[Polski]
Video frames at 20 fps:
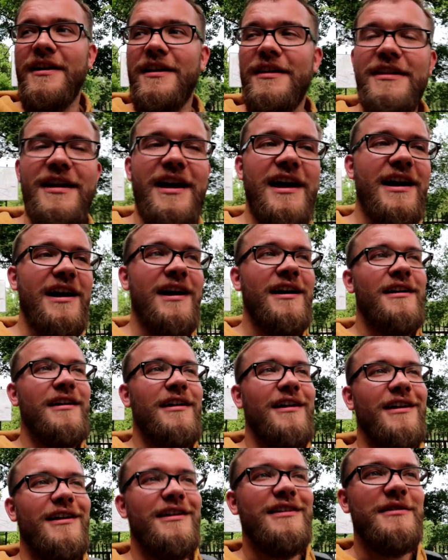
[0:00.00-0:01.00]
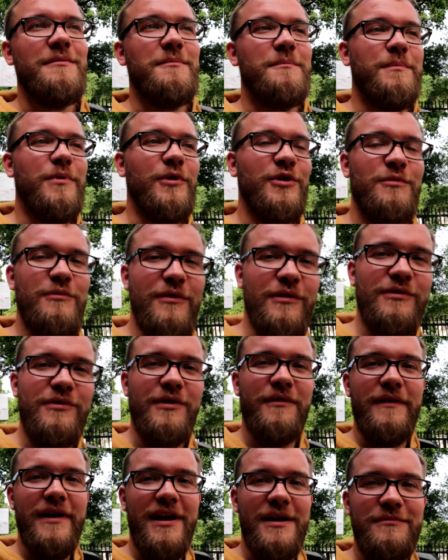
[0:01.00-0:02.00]
Ja
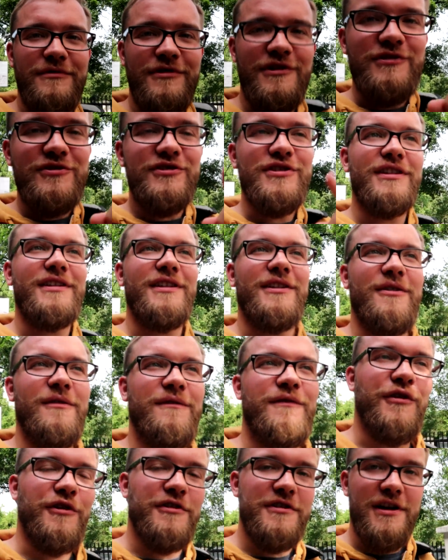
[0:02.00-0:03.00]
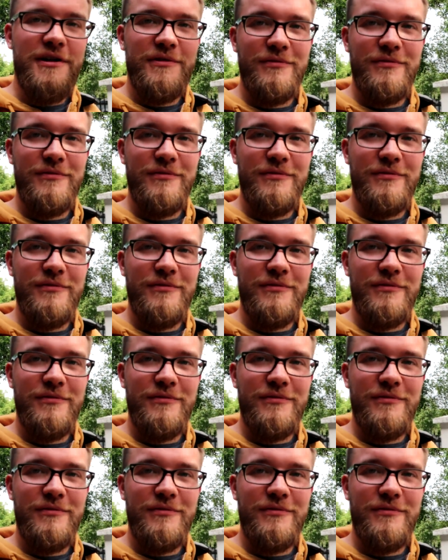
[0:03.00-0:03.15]
podmontowałem troszkę tego vloga,